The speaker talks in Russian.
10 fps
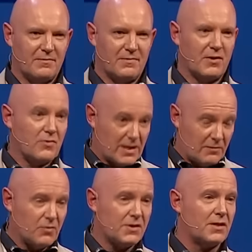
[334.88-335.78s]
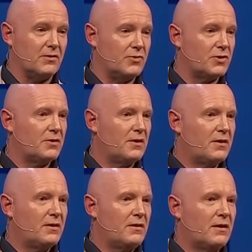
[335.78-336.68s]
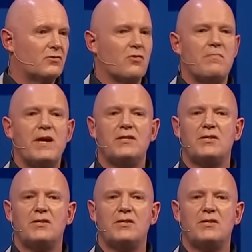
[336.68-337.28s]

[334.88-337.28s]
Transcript: Позанимайтесь со специалистом по сценической речи.